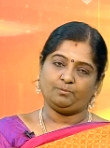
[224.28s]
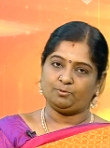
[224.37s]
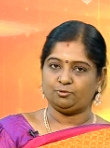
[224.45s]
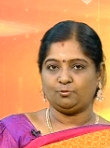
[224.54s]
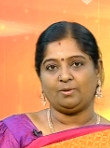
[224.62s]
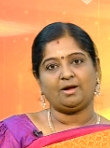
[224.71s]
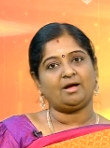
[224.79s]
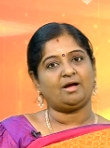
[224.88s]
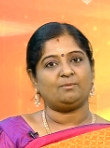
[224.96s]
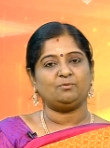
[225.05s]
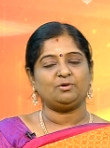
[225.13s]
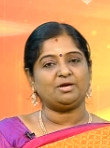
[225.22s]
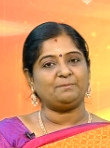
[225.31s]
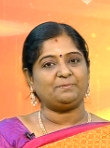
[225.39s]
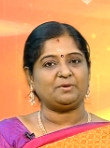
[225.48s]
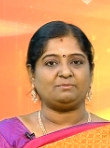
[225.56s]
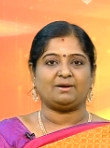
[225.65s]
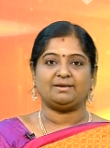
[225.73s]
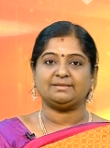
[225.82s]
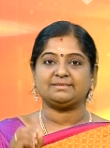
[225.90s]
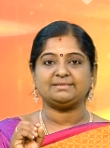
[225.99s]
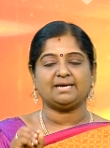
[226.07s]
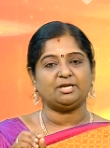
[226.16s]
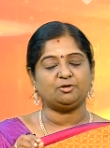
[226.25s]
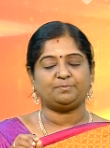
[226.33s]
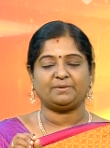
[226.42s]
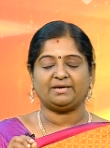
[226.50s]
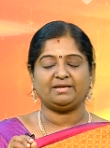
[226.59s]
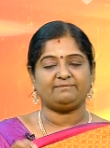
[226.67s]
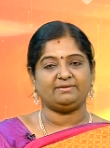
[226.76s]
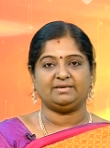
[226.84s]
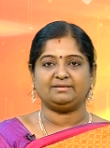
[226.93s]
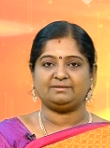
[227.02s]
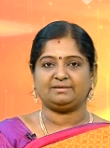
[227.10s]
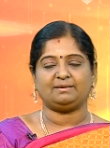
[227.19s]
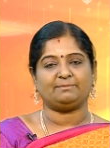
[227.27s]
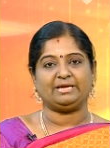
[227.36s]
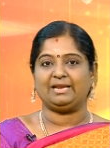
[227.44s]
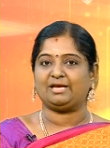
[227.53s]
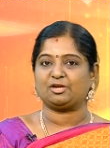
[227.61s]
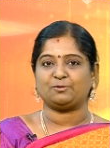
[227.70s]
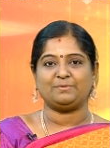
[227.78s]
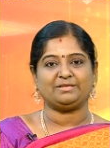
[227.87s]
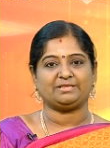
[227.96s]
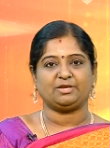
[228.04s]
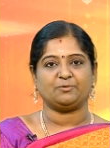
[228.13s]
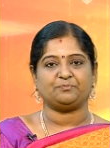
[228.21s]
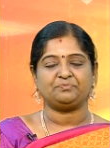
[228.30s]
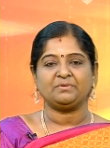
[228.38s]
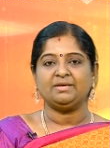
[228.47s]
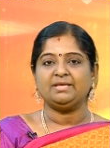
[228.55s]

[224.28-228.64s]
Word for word: பொதுவாக முருகப்பெருமானுக்கு அறுபடை வீடு நம்ம எல்லாருக்குமே தெரியும்